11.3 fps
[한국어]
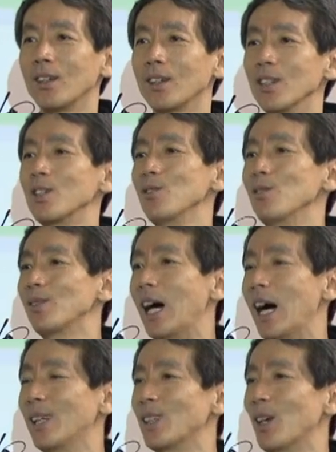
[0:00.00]
그
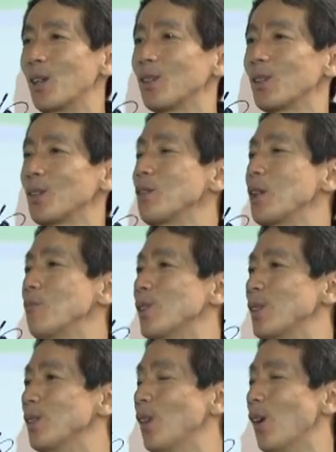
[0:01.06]
순간
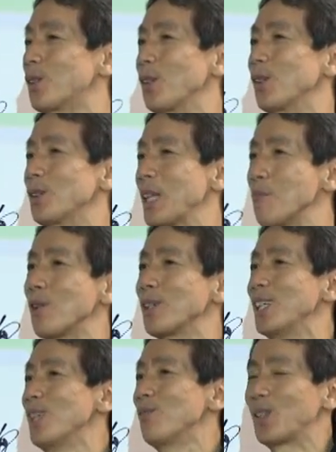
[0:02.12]
선생님들은 어떤 3월
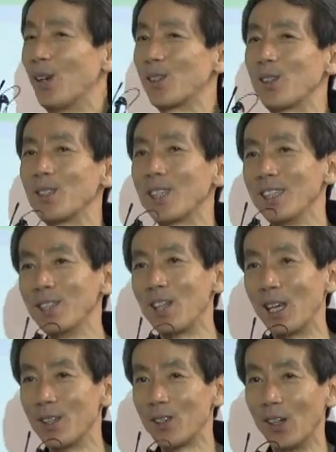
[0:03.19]
2일부터 어떤 길이
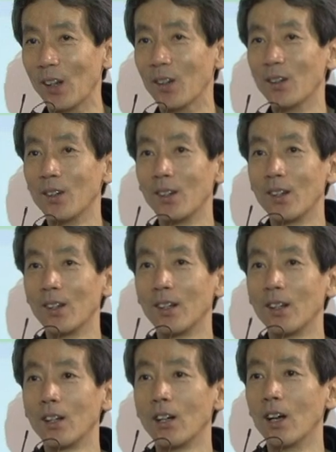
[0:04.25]
되겠어요?
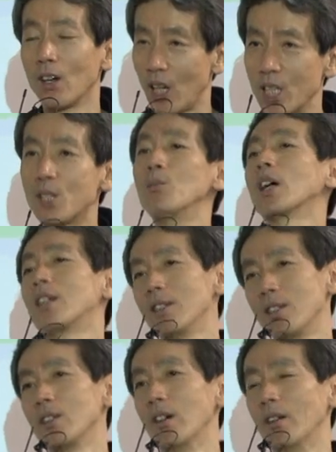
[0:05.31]
아,
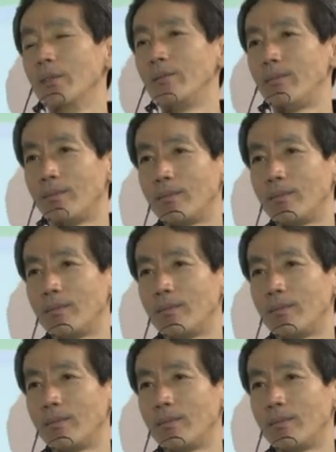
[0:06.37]
가시밭길이죠.